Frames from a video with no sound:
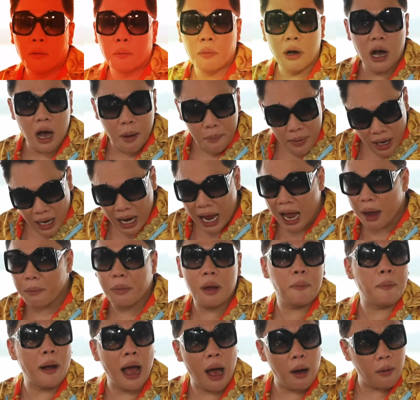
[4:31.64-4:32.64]
เพื่อไม่ให้
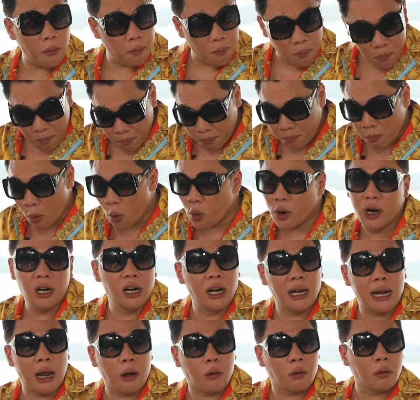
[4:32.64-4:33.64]
มีพระปู่อือ
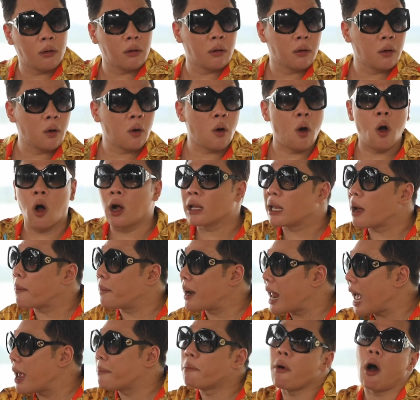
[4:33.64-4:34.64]
ลือแล้วขอ
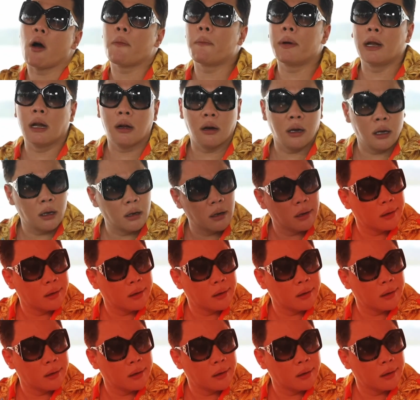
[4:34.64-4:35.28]
ทำลายบล็อกไปเลย